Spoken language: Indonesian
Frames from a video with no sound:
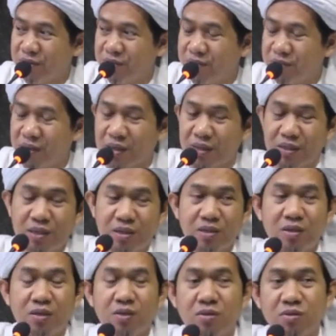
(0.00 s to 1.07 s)
Makanya
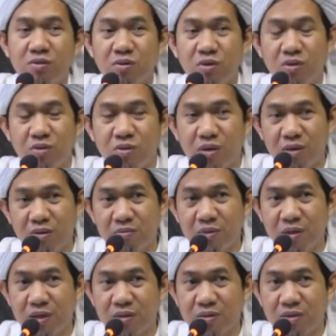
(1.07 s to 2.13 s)
seorang
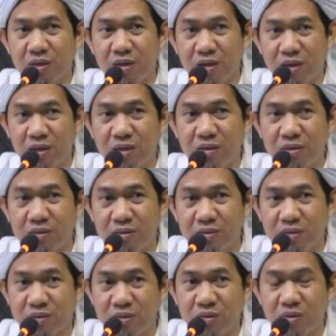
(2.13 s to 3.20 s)
penasehat,
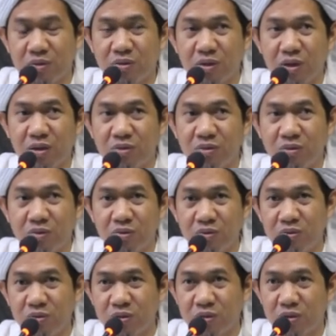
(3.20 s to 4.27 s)
seorang
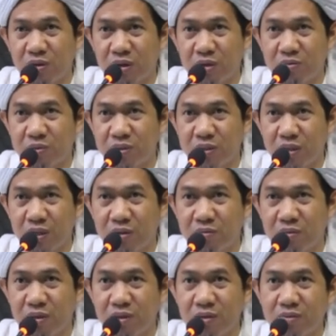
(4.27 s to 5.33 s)
guru, seorang
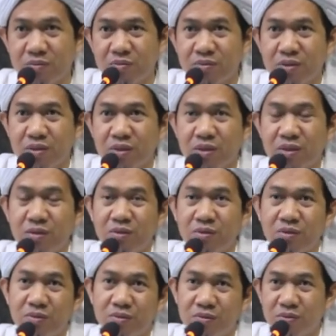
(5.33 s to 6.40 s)
penceramah
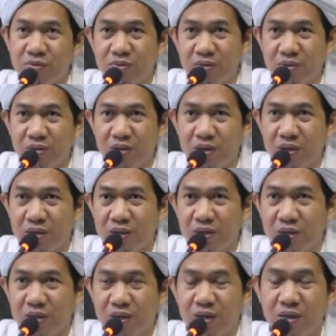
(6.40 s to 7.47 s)
itu
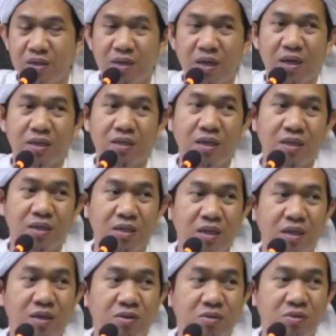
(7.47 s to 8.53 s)
hendaknya dia
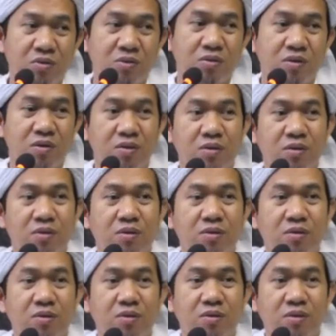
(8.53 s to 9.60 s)
itu
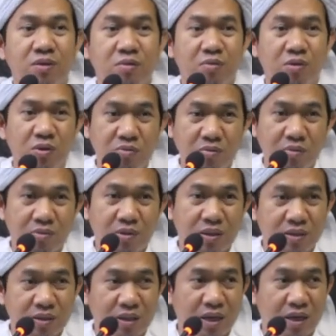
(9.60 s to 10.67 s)
sebelum
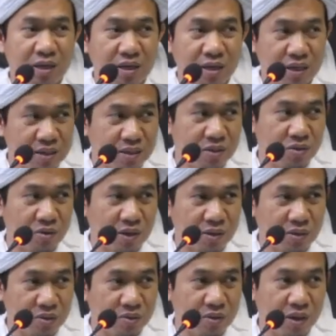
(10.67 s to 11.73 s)
memerintahkan
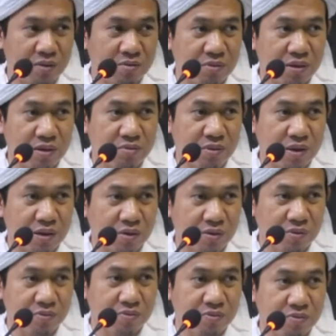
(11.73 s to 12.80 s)
suatu amal
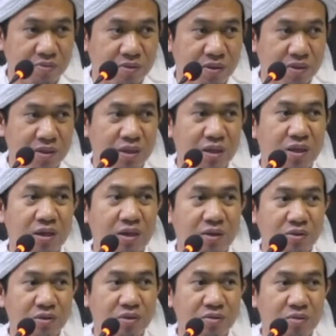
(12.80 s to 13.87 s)
ma'ruf, dia
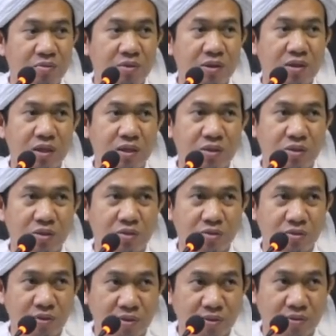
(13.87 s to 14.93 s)
harus memberikan
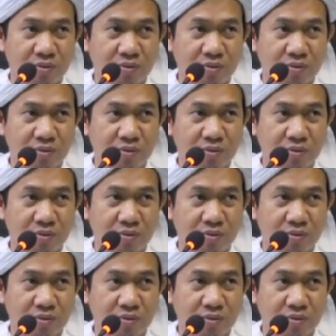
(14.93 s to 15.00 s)
contoh.